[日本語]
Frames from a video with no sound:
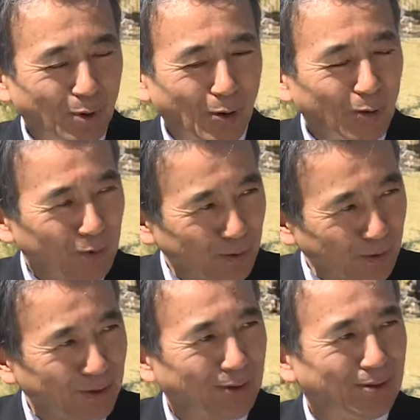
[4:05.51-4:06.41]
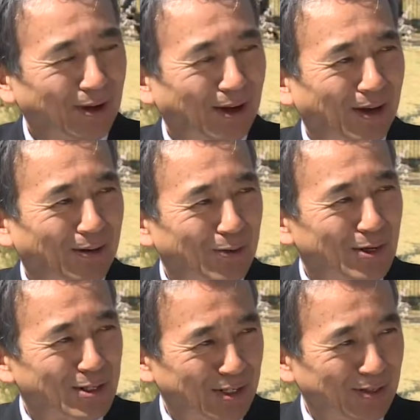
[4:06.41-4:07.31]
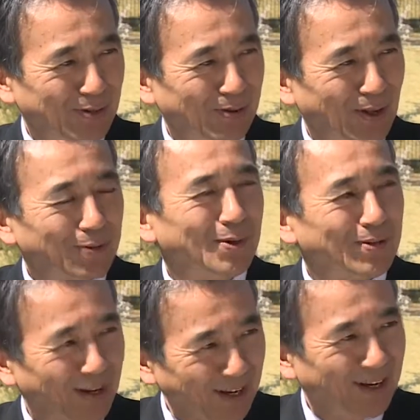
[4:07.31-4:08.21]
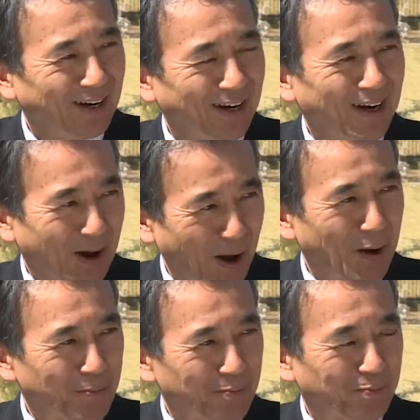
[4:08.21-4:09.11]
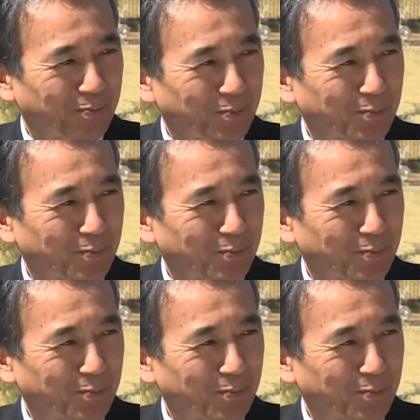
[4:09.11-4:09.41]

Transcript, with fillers: まあ本当にですね嬉しいなりますね。本当ですね。まさに市民